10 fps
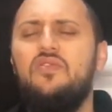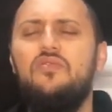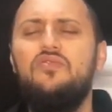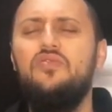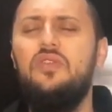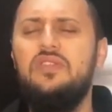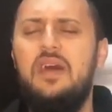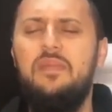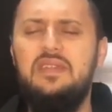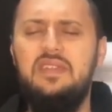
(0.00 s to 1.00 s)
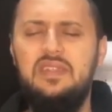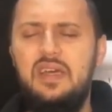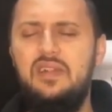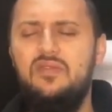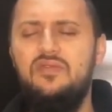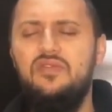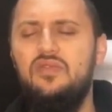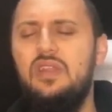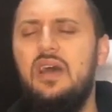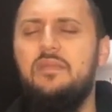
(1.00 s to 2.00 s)
Que o Senhor continue nos capacitando,
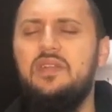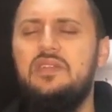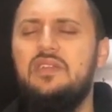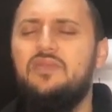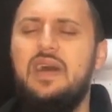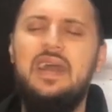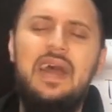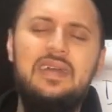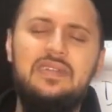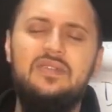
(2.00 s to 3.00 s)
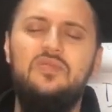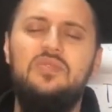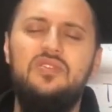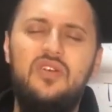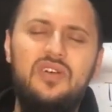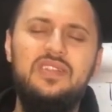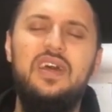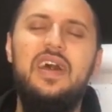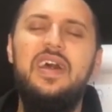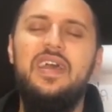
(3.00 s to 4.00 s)
continue derramando da Tua graça sobre
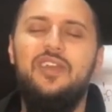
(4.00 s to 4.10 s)
nós